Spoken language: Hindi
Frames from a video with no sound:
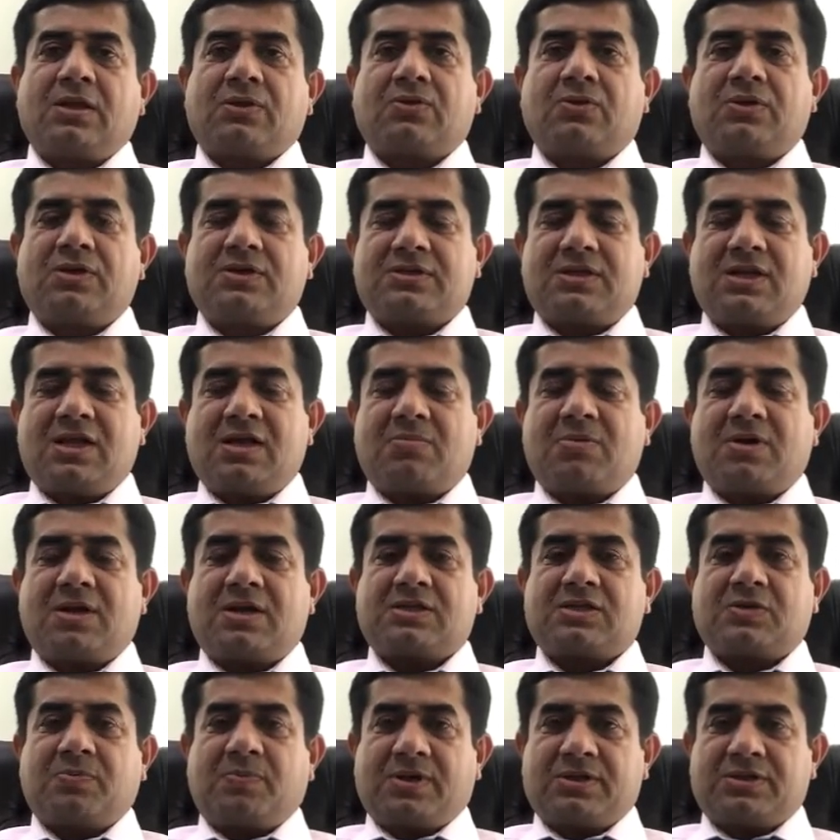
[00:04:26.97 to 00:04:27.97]
तो इसलिए
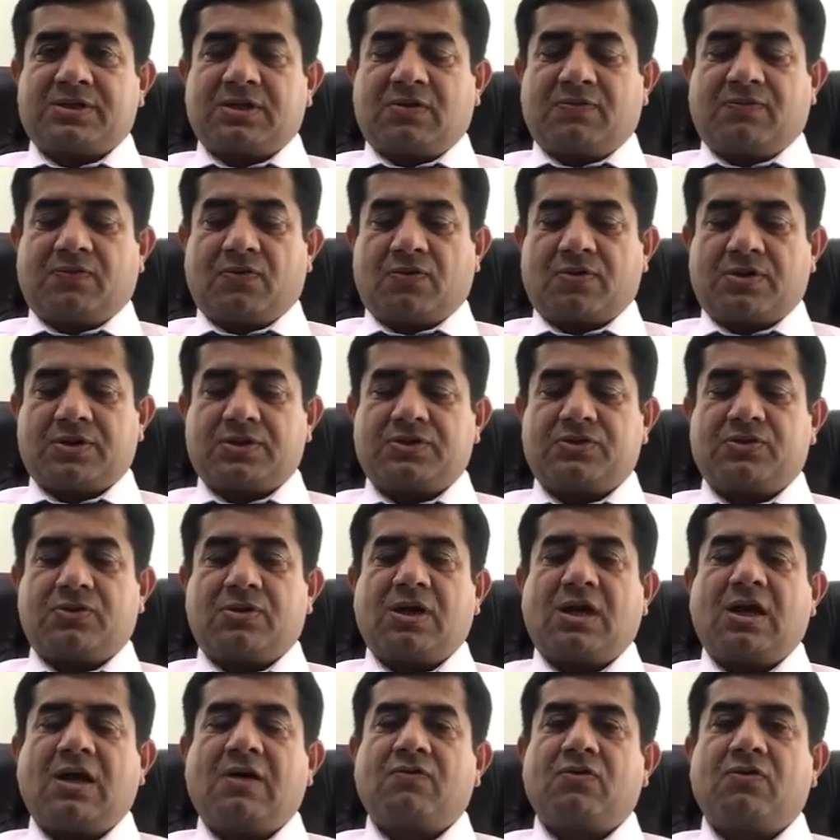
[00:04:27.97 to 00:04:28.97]
हमारा स्पेशल फोकस जो
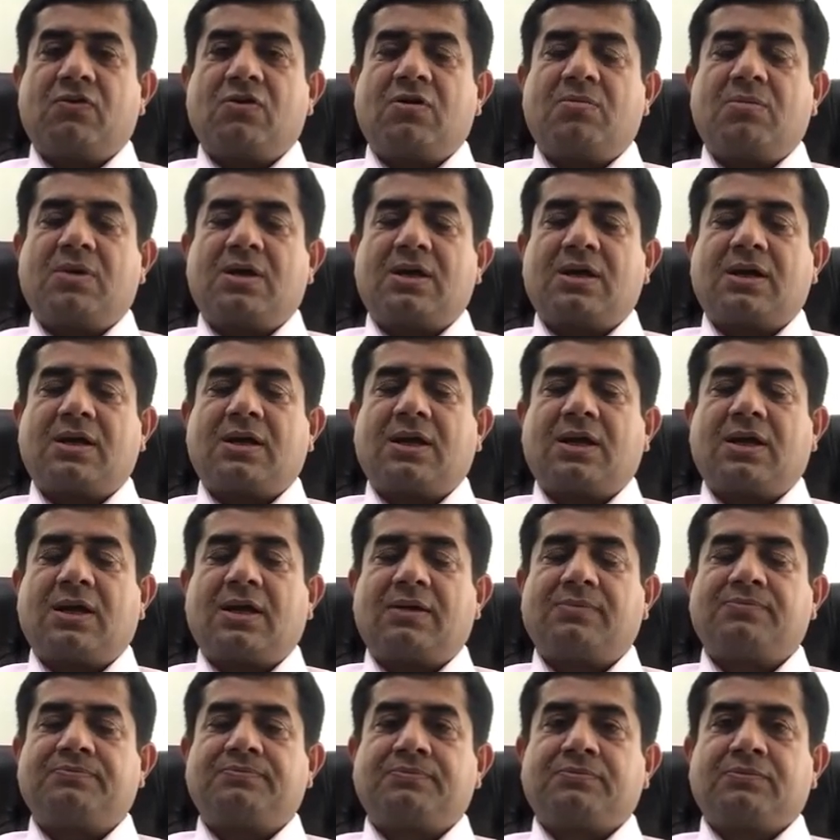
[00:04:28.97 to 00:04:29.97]
है वो हमारा
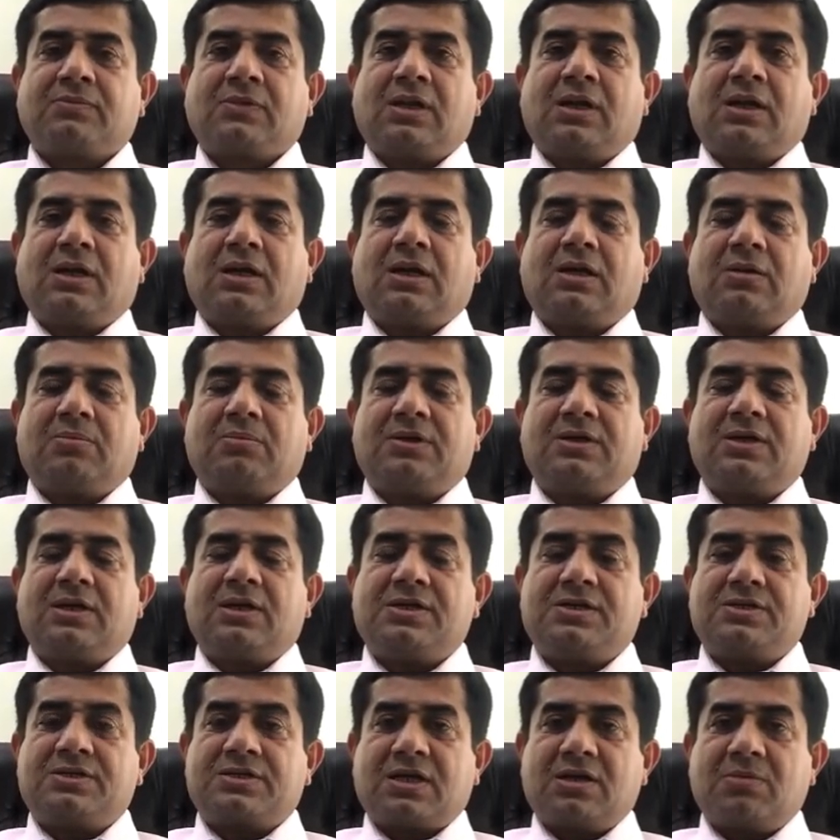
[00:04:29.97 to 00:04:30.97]
है मिडल
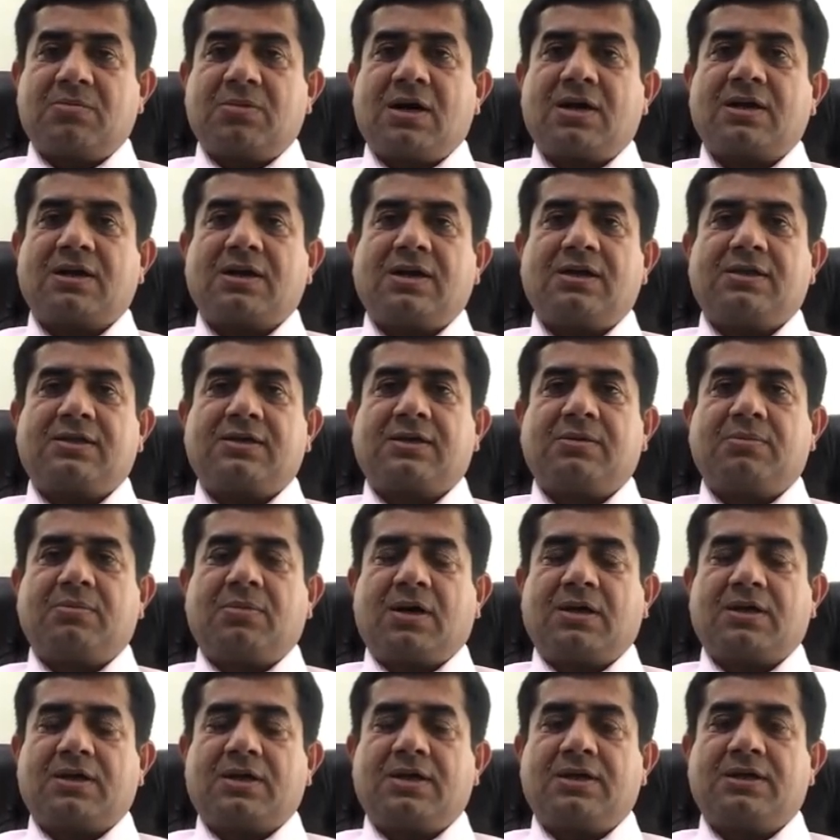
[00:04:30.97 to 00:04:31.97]
ईस्ट की मार्केट
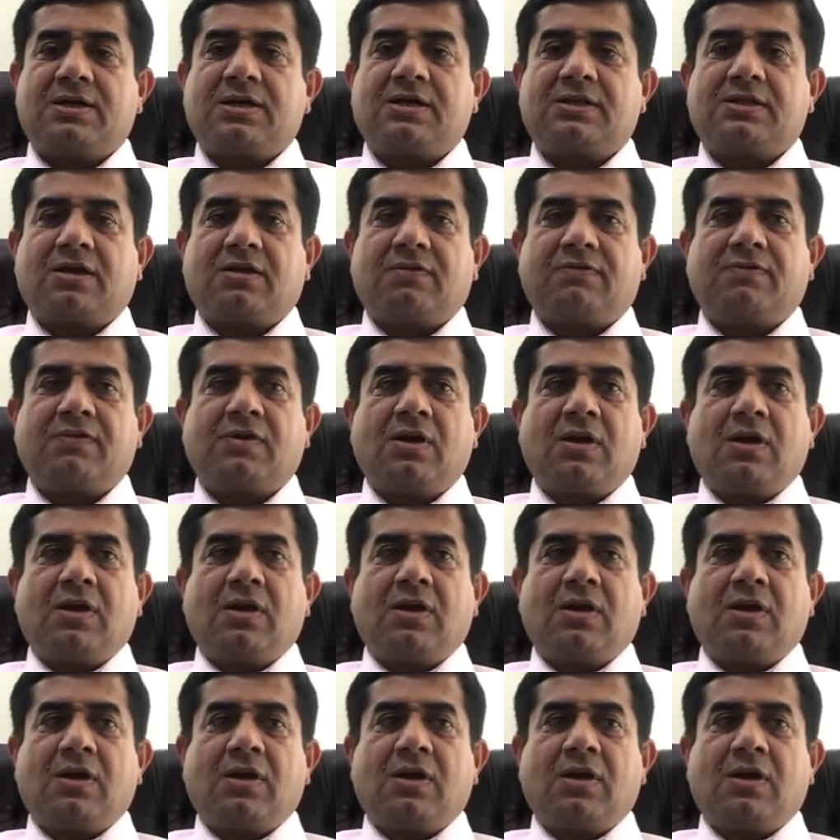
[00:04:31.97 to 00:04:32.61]
मार्केट की तरफ